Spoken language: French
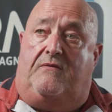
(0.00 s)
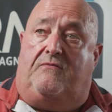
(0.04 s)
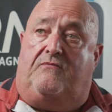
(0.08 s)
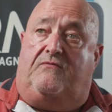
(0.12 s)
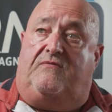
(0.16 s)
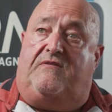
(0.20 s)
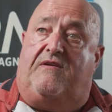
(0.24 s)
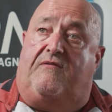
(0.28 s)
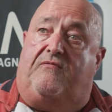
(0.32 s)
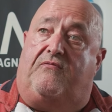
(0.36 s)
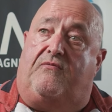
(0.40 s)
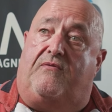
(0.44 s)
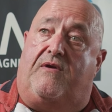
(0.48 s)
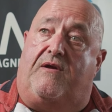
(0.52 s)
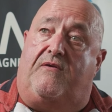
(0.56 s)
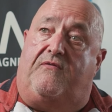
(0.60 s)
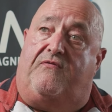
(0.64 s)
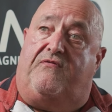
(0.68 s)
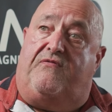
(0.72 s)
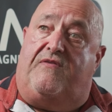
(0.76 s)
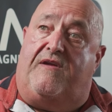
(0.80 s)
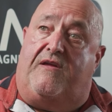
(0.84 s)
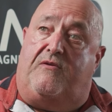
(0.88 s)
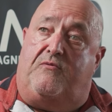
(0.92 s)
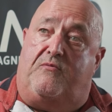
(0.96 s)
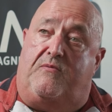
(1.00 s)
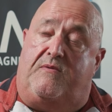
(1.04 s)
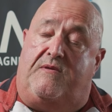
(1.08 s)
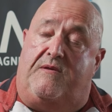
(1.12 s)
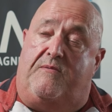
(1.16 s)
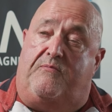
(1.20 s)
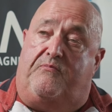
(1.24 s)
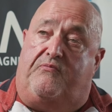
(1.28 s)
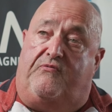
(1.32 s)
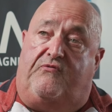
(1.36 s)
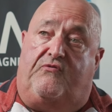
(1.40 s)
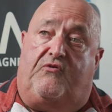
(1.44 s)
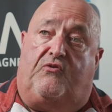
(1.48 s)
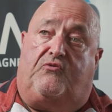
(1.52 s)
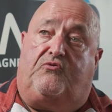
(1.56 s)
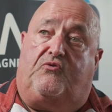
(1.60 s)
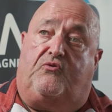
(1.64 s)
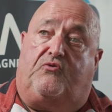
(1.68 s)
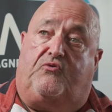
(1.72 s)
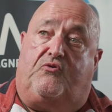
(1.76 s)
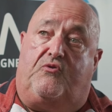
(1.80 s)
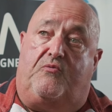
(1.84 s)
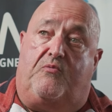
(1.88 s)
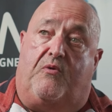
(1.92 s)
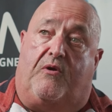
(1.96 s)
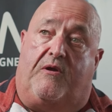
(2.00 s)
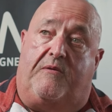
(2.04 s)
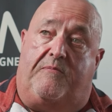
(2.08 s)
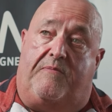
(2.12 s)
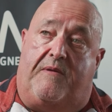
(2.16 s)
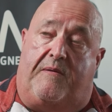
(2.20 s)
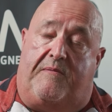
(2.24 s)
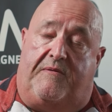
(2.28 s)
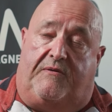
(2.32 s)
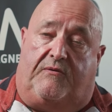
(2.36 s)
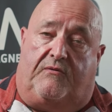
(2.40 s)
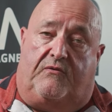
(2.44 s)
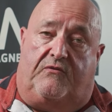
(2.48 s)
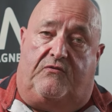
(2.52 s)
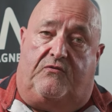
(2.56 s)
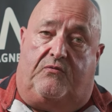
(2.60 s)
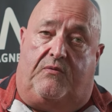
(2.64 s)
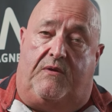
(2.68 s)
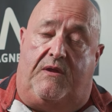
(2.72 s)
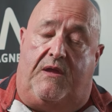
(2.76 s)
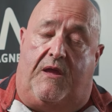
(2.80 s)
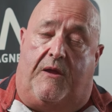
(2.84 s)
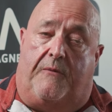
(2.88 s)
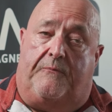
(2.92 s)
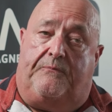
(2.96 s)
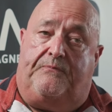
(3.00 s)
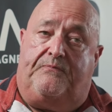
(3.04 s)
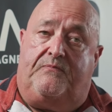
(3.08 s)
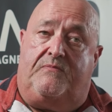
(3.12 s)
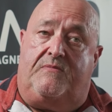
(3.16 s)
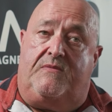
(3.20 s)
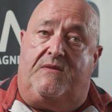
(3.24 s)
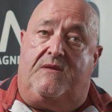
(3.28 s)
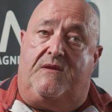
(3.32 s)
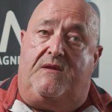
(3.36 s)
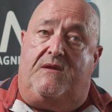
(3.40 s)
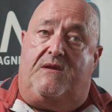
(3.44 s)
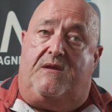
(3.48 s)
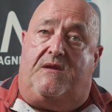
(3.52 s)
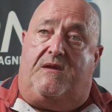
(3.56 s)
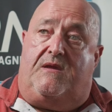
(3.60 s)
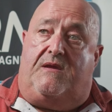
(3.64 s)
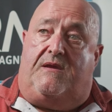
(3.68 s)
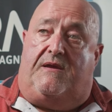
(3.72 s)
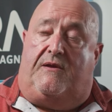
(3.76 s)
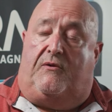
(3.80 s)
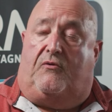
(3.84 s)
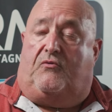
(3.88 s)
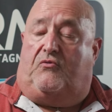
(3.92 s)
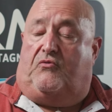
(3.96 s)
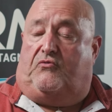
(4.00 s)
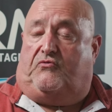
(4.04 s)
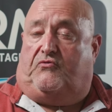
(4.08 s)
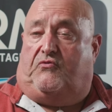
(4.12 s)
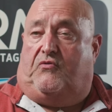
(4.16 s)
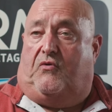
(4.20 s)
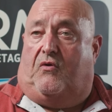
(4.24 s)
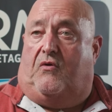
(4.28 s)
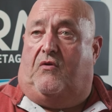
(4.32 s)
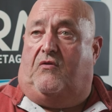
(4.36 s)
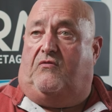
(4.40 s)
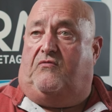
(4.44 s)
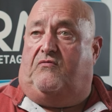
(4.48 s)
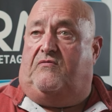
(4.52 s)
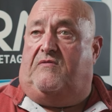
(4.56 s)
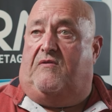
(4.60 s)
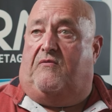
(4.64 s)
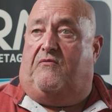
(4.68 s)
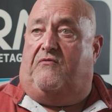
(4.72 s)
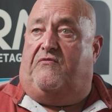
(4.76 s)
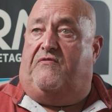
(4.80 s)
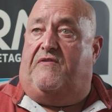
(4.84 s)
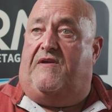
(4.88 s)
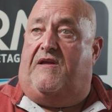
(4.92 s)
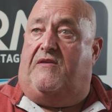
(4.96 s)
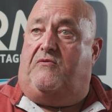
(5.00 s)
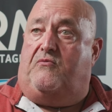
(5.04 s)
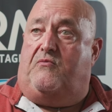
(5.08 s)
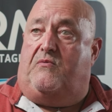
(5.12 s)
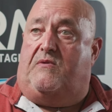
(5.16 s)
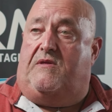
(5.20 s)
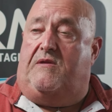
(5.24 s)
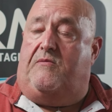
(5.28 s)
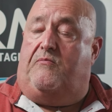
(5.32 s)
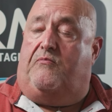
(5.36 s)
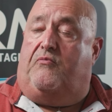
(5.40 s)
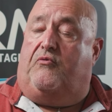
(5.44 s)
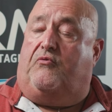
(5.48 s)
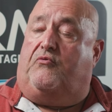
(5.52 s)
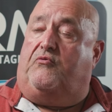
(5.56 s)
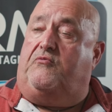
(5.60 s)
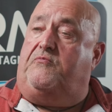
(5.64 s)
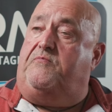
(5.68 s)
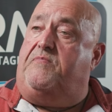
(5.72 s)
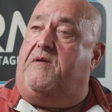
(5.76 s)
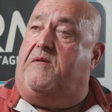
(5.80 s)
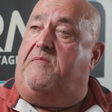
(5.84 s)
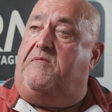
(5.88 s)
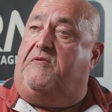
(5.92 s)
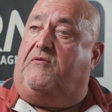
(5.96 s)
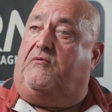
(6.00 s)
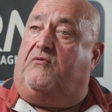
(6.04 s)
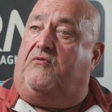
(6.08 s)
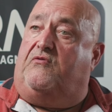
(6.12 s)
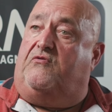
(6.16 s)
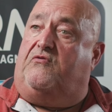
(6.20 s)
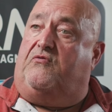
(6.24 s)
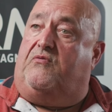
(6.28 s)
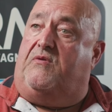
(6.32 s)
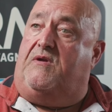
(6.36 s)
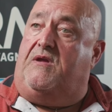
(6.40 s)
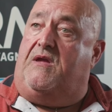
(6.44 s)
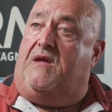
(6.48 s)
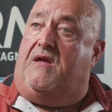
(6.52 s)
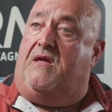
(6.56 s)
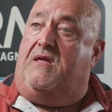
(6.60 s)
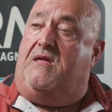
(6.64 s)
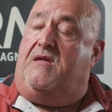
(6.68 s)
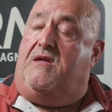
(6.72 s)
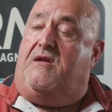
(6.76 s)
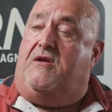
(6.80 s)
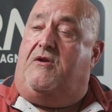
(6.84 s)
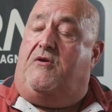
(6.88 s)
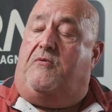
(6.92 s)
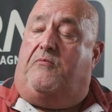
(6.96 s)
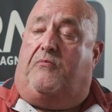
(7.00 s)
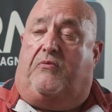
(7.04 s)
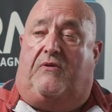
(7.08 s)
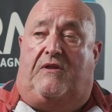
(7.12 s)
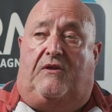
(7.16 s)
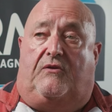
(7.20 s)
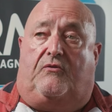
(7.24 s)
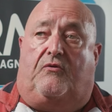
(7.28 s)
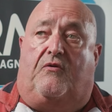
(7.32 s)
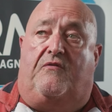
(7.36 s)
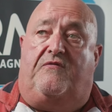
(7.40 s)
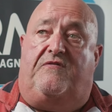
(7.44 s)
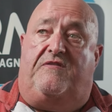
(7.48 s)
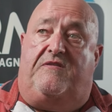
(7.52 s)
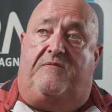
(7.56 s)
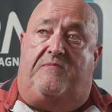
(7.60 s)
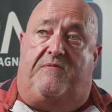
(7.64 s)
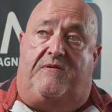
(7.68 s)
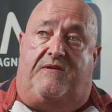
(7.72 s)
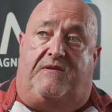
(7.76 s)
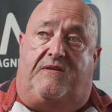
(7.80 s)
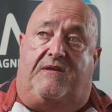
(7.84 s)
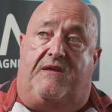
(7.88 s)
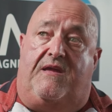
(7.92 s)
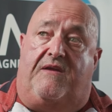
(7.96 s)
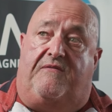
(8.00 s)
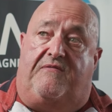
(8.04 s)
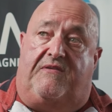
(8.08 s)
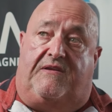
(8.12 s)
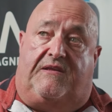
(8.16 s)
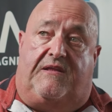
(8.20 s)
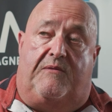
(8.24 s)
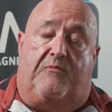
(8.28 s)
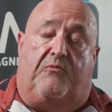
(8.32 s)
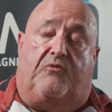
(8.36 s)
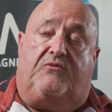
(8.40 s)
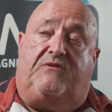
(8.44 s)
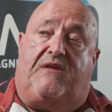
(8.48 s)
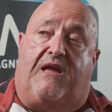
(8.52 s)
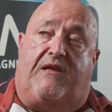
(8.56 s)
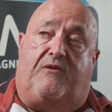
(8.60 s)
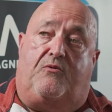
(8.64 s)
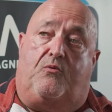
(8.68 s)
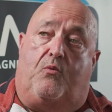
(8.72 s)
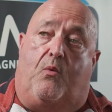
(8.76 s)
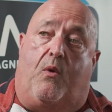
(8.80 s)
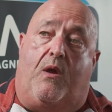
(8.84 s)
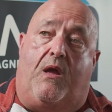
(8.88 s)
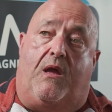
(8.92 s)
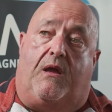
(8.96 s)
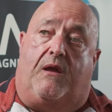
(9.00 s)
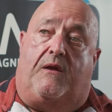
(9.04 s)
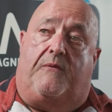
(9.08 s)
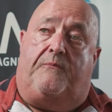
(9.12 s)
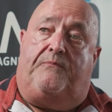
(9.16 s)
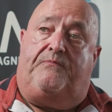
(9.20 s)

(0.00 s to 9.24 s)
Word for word: Nous avons fait annuler plusieurs documents et permis de construire. Et en l'occurrence, nous avons fait annuler beaucoup de permis de construire pour les co-visibilités avec les montagnes noires.